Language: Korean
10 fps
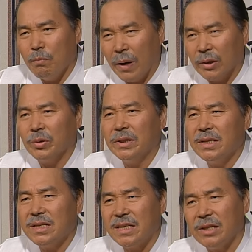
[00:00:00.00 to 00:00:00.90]
바로
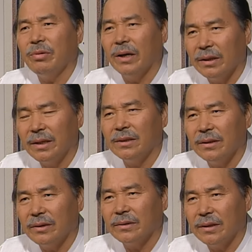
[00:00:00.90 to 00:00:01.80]
기회가 되는
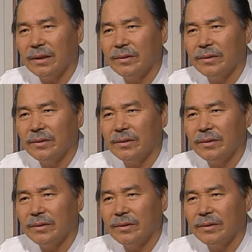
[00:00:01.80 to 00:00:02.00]
거란다.